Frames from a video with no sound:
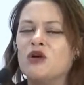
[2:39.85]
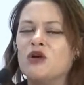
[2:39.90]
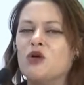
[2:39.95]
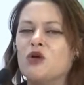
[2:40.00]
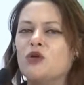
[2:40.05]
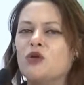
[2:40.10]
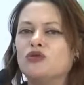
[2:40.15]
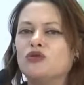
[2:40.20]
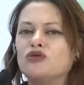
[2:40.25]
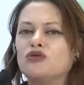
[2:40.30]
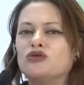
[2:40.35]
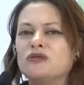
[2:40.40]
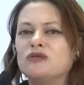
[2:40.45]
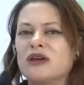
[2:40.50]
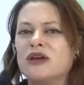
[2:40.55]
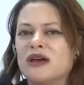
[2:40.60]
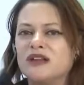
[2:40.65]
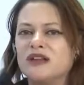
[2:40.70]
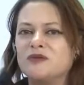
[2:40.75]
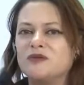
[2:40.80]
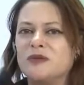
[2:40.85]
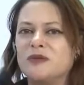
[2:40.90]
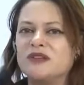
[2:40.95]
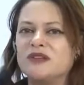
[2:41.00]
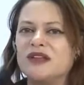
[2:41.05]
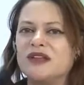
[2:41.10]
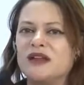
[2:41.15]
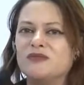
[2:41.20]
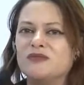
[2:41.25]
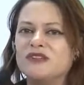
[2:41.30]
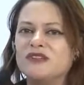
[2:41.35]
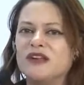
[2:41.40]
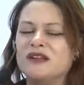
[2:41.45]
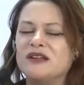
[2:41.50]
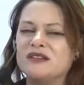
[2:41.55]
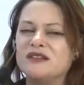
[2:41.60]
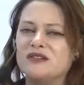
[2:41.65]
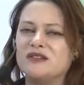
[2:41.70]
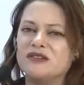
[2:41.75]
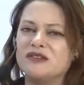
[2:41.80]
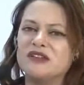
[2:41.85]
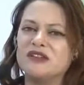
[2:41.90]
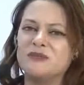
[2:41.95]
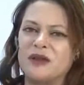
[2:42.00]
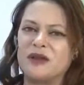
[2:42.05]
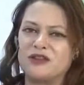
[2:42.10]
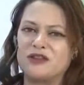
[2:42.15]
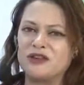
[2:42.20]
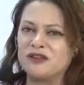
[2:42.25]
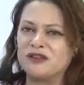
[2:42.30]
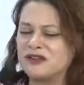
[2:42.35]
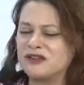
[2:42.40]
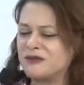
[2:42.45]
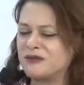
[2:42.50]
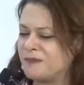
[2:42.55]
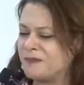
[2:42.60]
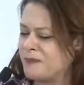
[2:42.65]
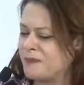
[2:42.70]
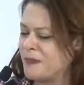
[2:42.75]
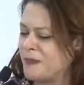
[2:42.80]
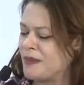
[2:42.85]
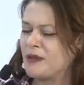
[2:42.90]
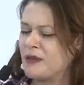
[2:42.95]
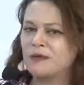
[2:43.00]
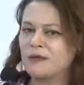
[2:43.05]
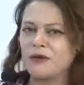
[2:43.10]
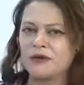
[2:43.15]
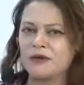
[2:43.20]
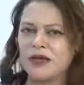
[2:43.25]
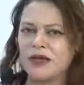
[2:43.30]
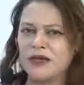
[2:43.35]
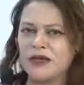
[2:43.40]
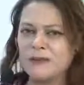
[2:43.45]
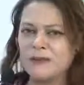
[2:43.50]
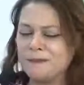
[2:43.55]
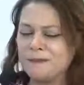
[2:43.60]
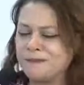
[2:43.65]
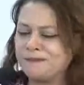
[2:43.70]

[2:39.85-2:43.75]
outros lugares para estarmos realizando essas práticas. Ok?